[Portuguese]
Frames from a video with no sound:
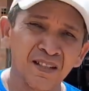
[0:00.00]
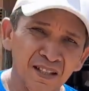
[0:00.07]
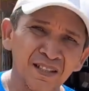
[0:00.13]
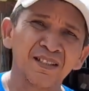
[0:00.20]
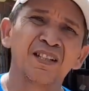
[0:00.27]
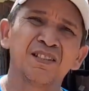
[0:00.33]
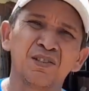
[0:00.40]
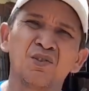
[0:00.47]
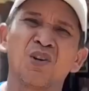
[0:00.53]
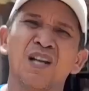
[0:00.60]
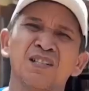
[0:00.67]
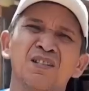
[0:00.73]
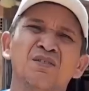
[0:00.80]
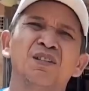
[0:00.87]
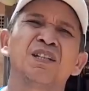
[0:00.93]
a gente aceita de
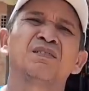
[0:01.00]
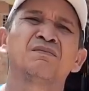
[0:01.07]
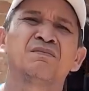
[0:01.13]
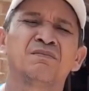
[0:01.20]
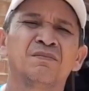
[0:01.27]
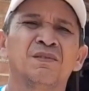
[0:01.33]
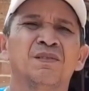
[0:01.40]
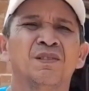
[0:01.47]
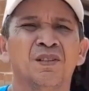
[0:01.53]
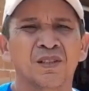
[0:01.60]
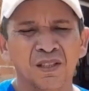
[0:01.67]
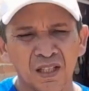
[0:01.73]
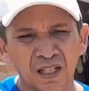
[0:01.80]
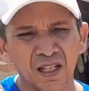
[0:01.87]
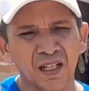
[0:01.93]
coração, né?
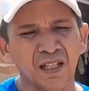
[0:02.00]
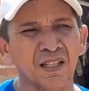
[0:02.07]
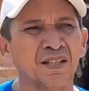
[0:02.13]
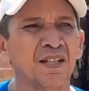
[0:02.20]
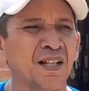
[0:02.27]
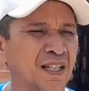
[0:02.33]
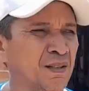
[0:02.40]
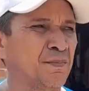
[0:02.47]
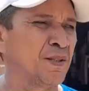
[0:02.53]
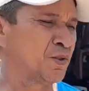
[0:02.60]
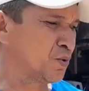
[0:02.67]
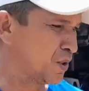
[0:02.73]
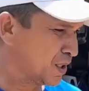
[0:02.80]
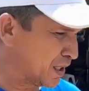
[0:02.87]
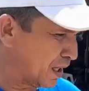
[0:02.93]
Quero agradecer cada
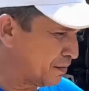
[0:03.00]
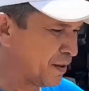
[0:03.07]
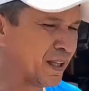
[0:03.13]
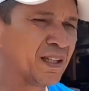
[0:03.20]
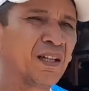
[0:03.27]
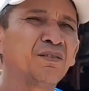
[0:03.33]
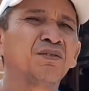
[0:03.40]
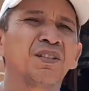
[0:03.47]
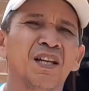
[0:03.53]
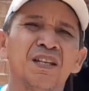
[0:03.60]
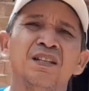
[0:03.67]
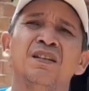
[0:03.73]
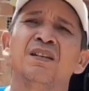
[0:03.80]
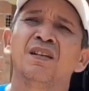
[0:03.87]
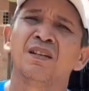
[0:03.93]
pessoa que está falando isso
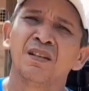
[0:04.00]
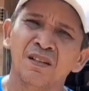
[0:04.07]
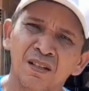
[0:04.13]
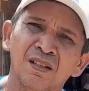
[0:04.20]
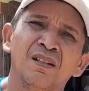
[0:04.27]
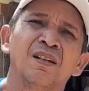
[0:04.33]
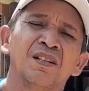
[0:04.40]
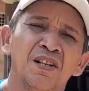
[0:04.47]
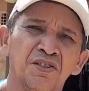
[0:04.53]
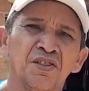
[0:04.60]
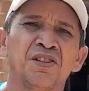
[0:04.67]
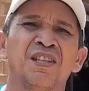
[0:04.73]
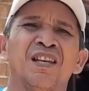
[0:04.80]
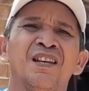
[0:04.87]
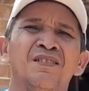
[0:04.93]
aí. A gente
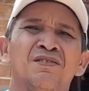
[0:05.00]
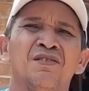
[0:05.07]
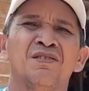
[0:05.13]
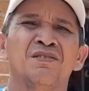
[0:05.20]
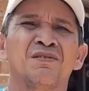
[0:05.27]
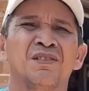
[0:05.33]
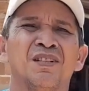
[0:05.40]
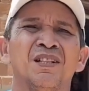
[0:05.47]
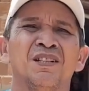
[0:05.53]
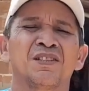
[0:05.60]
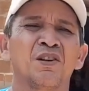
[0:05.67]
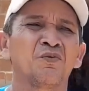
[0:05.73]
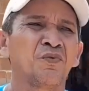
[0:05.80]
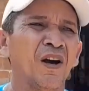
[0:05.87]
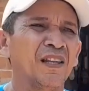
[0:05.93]
entende, eles
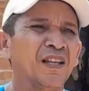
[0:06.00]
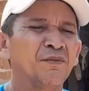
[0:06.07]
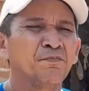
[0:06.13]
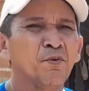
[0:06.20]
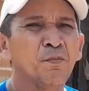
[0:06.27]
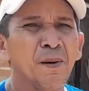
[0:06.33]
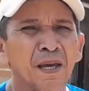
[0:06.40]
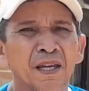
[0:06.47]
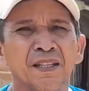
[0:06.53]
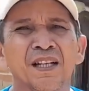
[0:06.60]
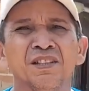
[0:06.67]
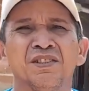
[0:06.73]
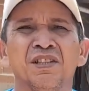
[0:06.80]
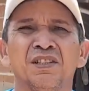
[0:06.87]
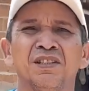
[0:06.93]
estão falando pro bem
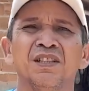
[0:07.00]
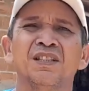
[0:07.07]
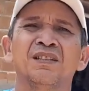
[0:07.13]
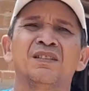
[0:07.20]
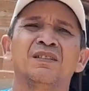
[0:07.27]
da gente, né?